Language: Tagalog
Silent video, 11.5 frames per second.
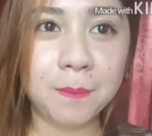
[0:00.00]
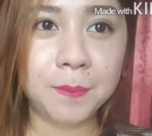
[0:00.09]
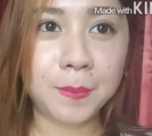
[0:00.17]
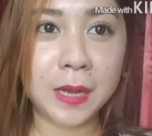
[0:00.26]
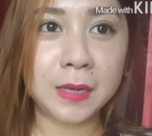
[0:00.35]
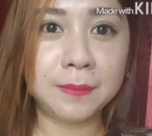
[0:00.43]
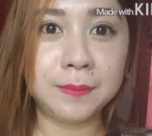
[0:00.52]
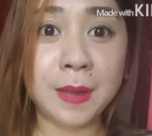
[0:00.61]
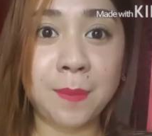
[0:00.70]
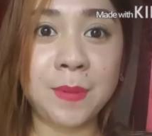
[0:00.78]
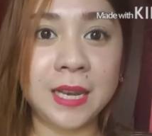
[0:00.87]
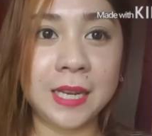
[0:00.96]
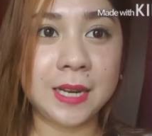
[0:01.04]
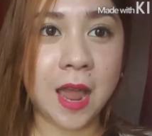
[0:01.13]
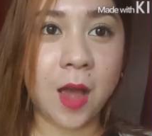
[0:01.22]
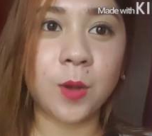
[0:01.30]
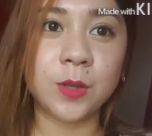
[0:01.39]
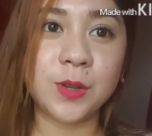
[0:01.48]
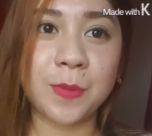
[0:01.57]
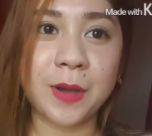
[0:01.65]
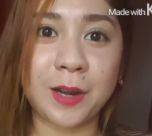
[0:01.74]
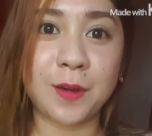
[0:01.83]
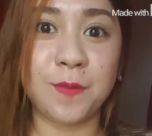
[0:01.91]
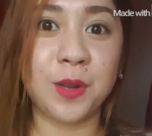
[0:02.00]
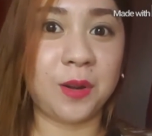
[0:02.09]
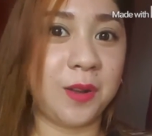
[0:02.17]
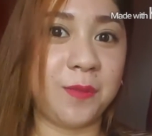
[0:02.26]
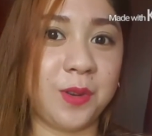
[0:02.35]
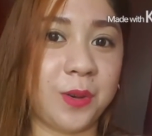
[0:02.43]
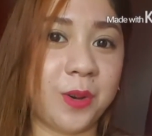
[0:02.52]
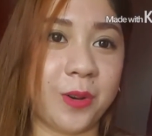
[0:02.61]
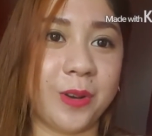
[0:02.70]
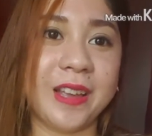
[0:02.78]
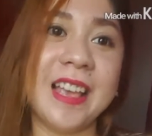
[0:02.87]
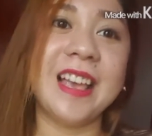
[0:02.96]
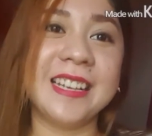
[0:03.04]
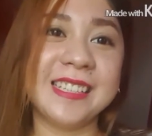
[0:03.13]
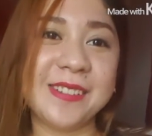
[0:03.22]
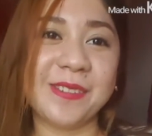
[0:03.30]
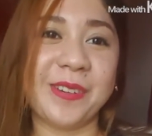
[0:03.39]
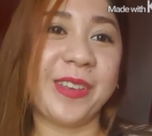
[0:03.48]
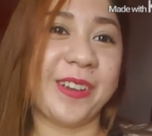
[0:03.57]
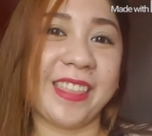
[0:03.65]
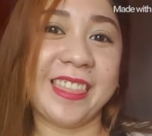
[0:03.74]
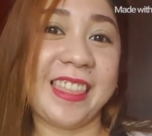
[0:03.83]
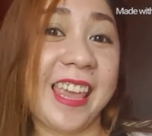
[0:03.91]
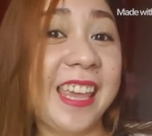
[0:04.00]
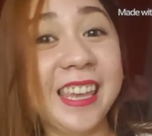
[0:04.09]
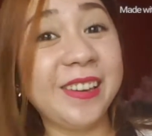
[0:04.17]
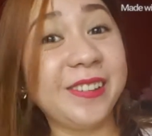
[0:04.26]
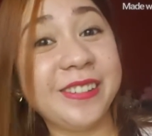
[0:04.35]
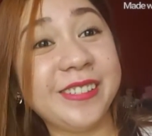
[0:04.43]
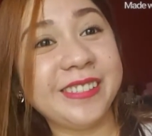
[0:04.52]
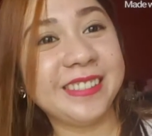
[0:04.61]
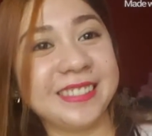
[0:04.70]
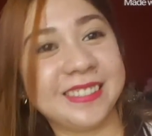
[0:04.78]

magbabalik na ako sa mga review-review ko. So, yun. Thank you!